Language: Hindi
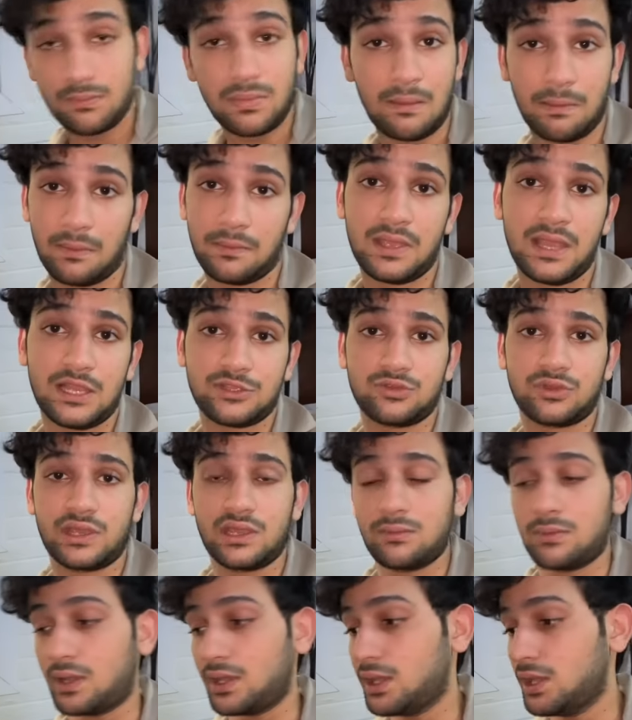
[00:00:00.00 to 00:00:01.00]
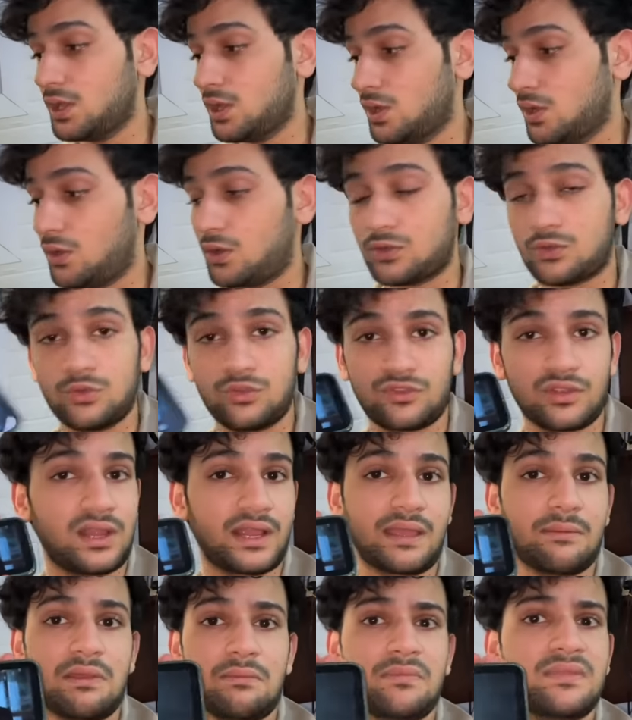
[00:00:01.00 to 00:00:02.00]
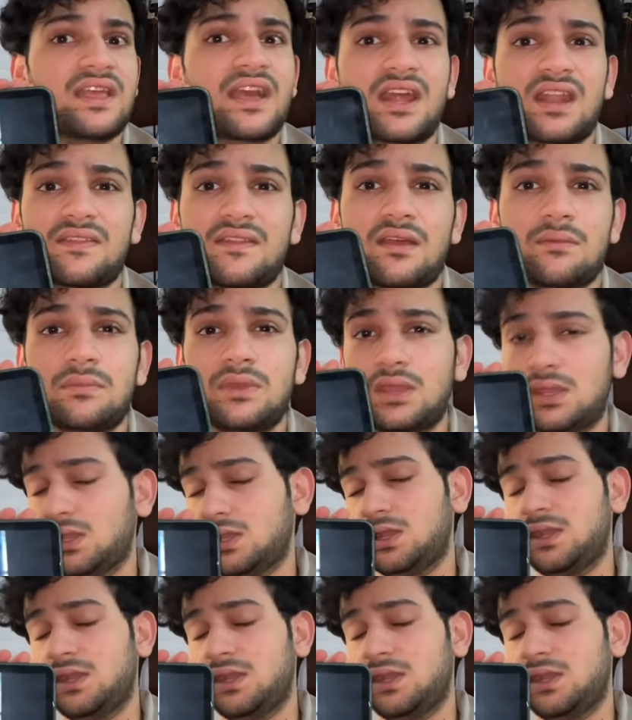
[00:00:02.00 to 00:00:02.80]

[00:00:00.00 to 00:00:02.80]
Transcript: पापा भी आ चुके हैं भाई और दूसरा गेम मैं देख रहा था अभी